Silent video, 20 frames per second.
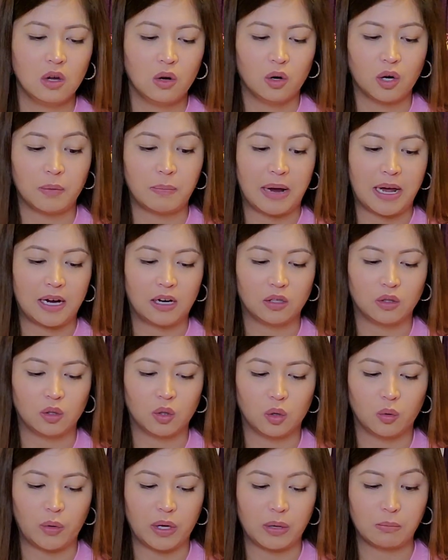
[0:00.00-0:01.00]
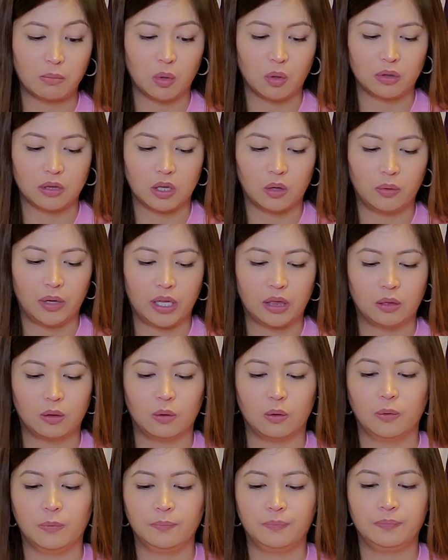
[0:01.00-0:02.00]
or parang drawing book daw
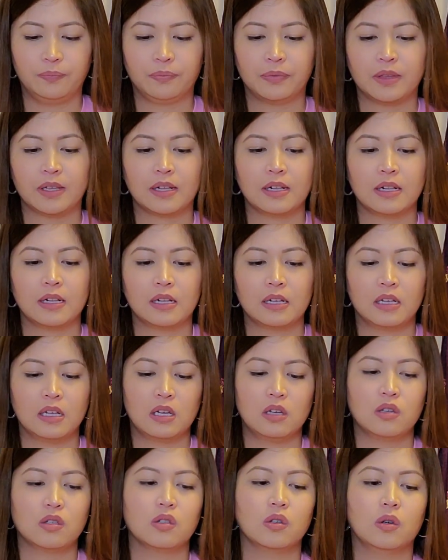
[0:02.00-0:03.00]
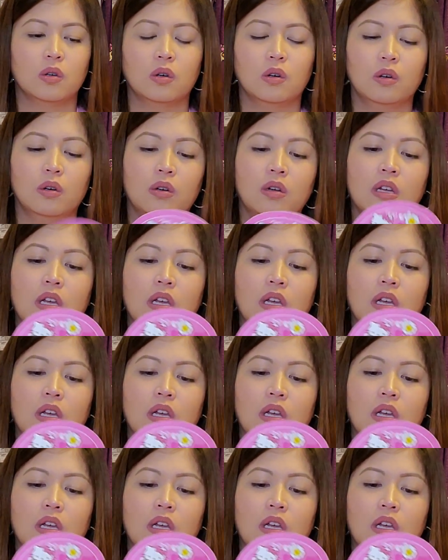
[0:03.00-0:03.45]
ito. So,